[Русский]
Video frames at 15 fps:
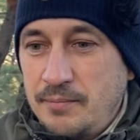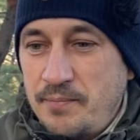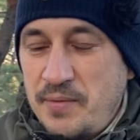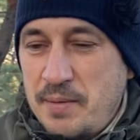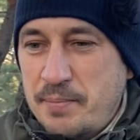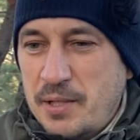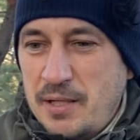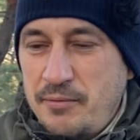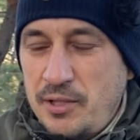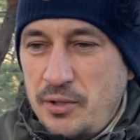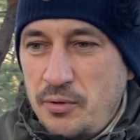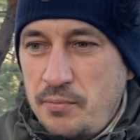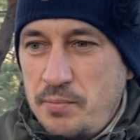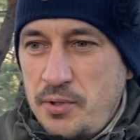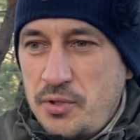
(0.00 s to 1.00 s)

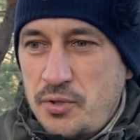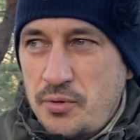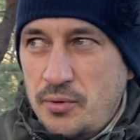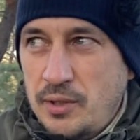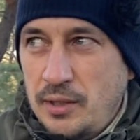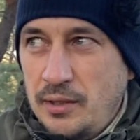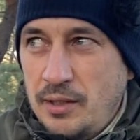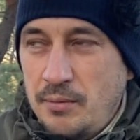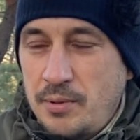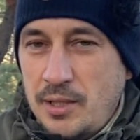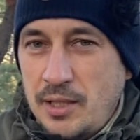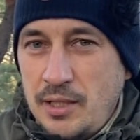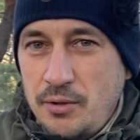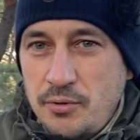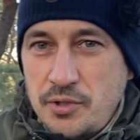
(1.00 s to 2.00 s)
неправильную пищу, когда
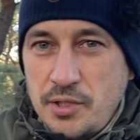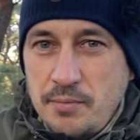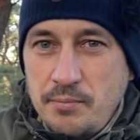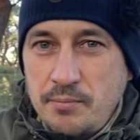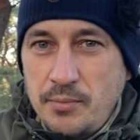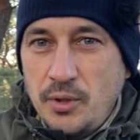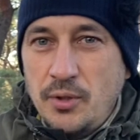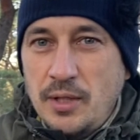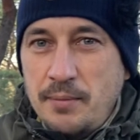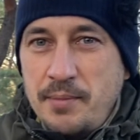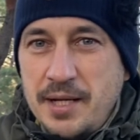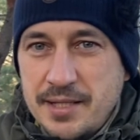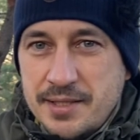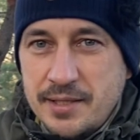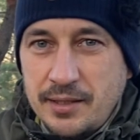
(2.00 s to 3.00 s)
брали очень много
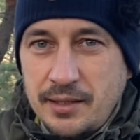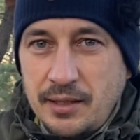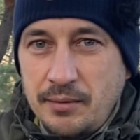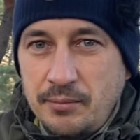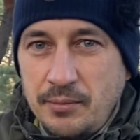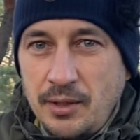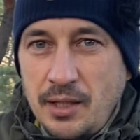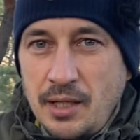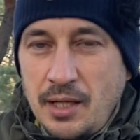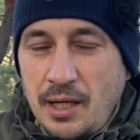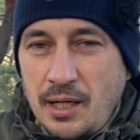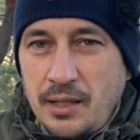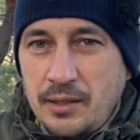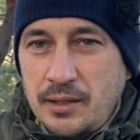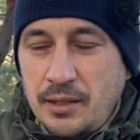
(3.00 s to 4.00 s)
мяса, там
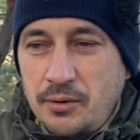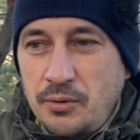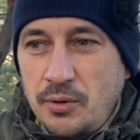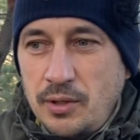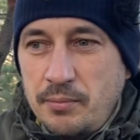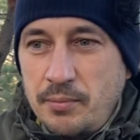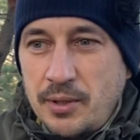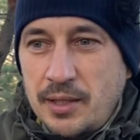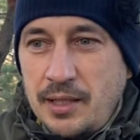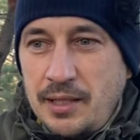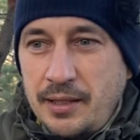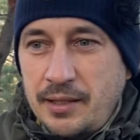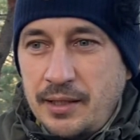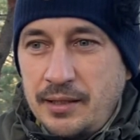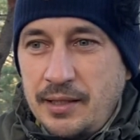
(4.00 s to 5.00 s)
алкоголь
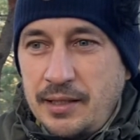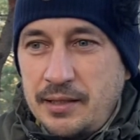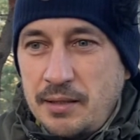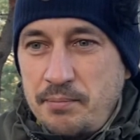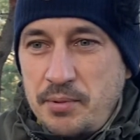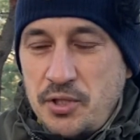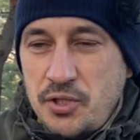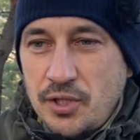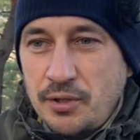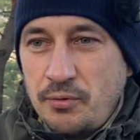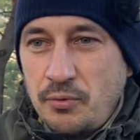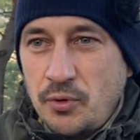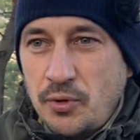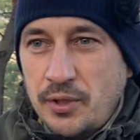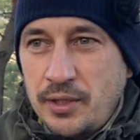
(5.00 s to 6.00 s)
брали, когда эта пища
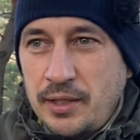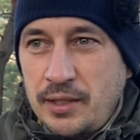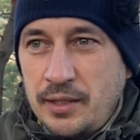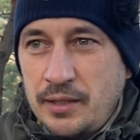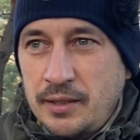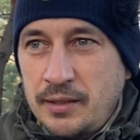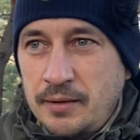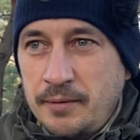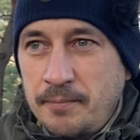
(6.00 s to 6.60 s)
твердая,